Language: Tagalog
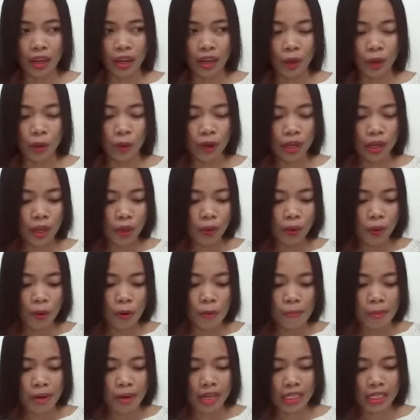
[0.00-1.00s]
Kung
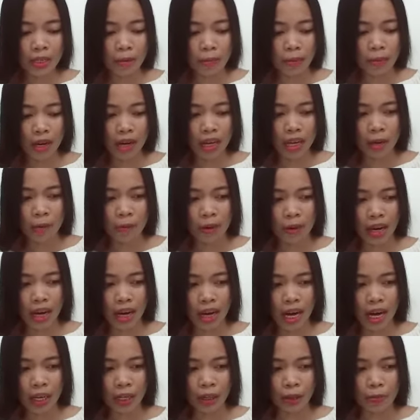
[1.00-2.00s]
ikukumpara sa mga ibang
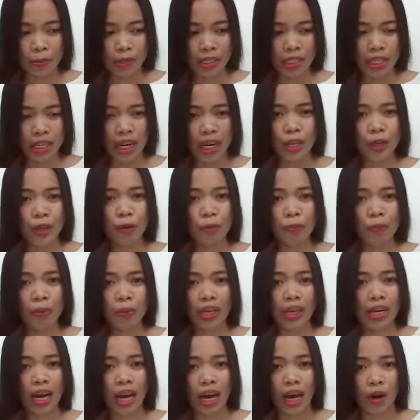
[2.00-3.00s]
hayop, sila yung
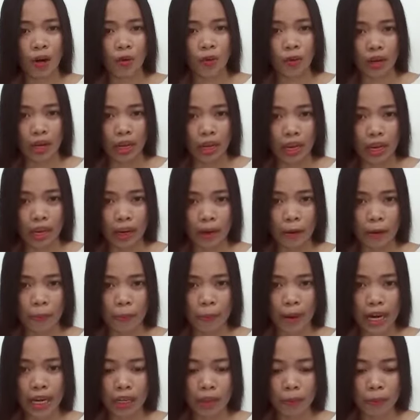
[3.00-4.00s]
pinakahulo.
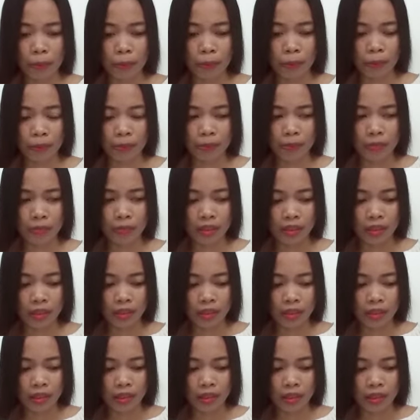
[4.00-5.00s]
Bakit po?
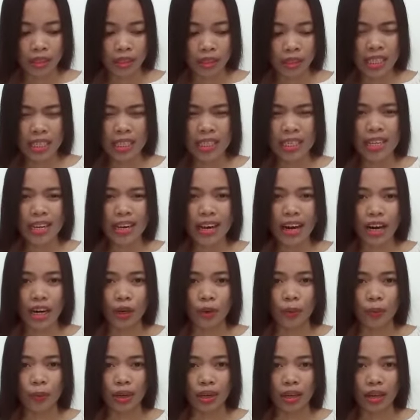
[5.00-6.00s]
Kasi they are
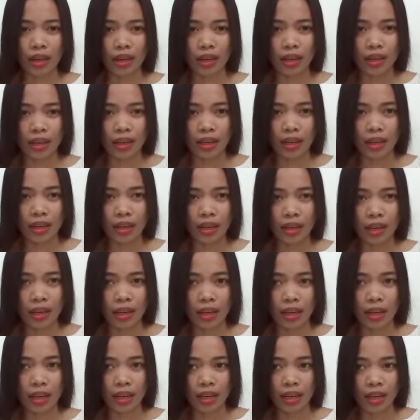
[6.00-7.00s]
weak.
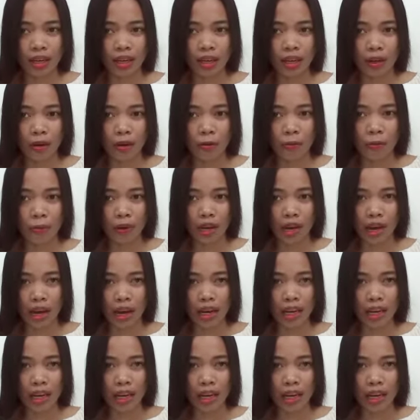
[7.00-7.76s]
Kumaga,